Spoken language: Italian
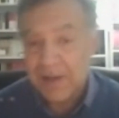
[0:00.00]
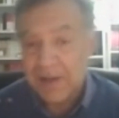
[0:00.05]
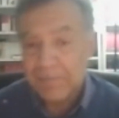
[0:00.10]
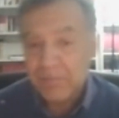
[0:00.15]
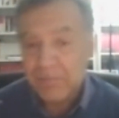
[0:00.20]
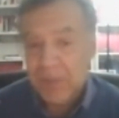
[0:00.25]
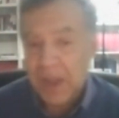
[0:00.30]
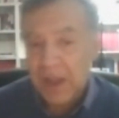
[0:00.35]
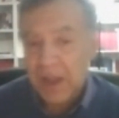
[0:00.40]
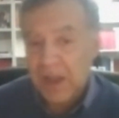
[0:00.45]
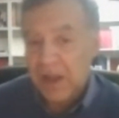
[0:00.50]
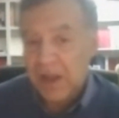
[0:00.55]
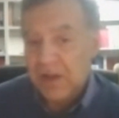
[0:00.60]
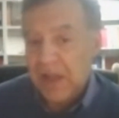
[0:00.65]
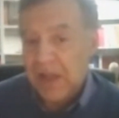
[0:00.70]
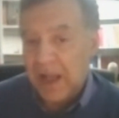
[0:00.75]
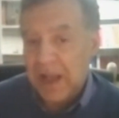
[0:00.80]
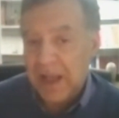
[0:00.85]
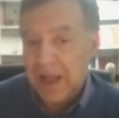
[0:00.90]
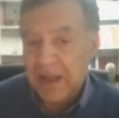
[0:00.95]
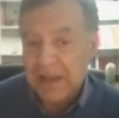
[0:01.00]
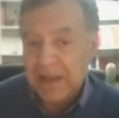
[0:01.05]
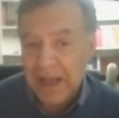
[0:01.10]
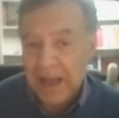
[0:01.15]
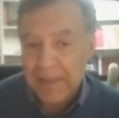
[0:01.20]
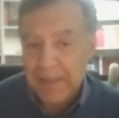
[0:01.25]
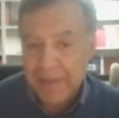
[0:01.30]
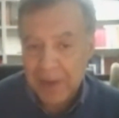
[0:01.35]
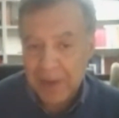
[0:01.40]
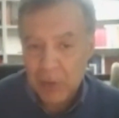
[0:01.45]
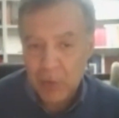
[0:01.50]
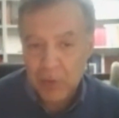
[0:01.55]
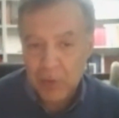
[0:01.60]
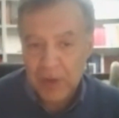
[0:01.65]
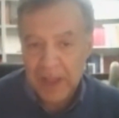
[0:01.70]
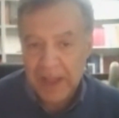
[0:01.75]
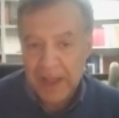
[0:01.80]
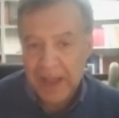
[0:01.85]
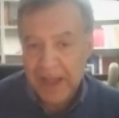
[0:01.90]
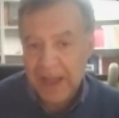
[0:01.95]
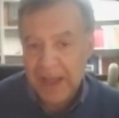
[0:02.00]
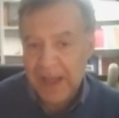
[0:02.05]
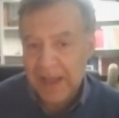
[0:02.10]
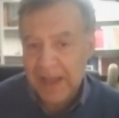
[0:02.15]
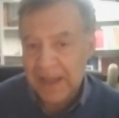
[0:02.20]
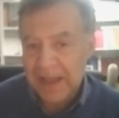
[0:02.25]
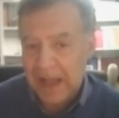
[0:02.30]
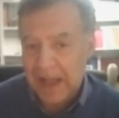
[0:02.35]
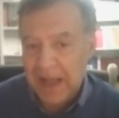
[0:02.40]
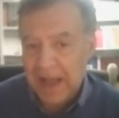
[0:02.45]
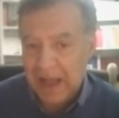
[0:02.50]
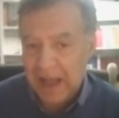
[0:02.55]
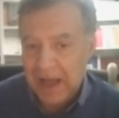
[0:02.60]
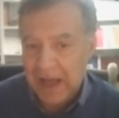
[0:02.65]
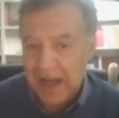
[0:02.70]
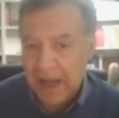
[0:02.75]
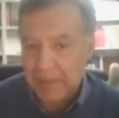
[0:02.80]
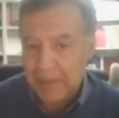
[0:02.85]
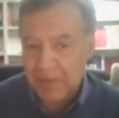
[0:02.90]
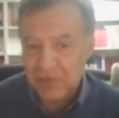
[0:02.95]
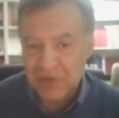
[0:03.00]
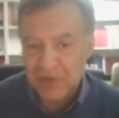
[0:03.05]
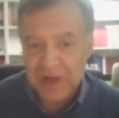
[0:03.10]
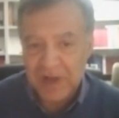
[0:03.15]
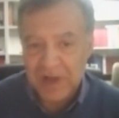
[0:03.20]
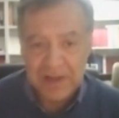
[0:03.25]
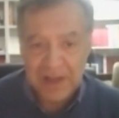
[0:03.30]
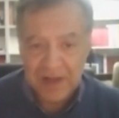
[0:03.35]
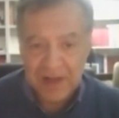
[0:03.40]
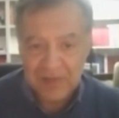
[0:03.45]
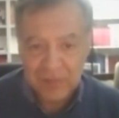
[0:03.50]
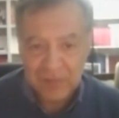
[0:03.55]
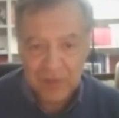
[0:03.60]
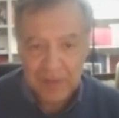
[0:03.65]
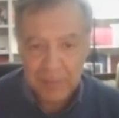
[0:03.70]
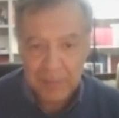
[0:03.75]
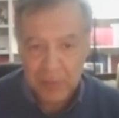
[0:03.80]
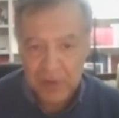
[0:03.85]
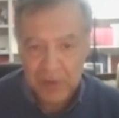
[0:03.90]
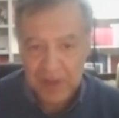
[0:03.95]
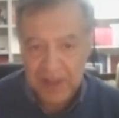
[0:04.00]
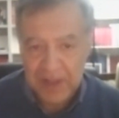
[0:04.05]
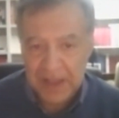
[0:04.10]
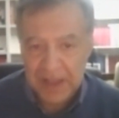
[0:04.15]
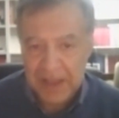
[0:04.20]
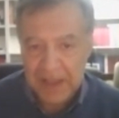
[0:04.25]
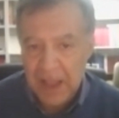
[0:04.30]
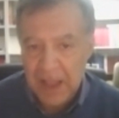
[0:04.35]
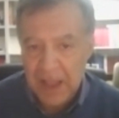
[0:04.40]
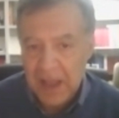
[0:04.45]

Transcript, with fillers: eh, dal, dalle parole e dalla capacità di direzione politica di,